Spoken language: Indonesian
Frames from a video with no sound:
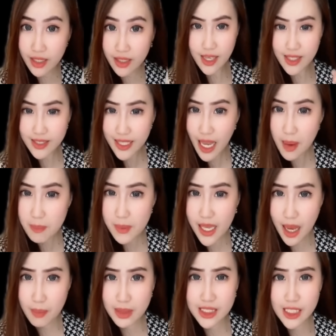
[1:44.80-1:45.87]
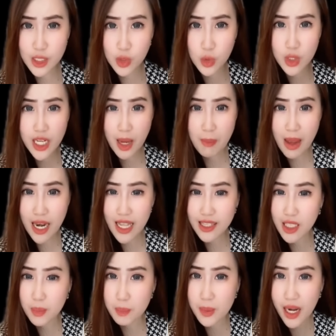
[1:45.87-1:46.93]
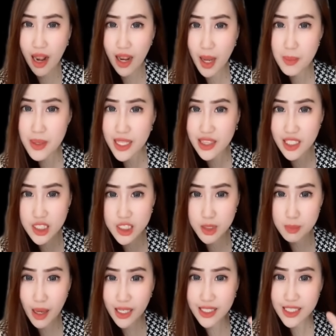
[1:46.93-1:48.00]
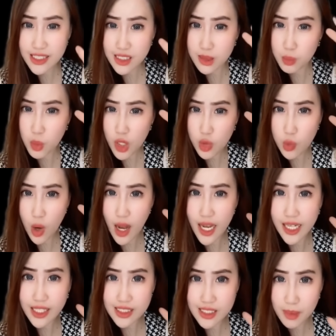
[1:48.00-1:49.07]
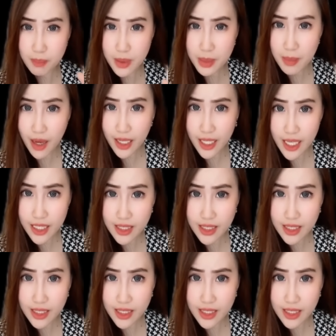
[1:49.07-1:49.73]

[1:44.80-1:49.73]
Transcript: Tapi abis itu dia malah terperangkap dan terjebak di sebuah ruangan yang sempit banget.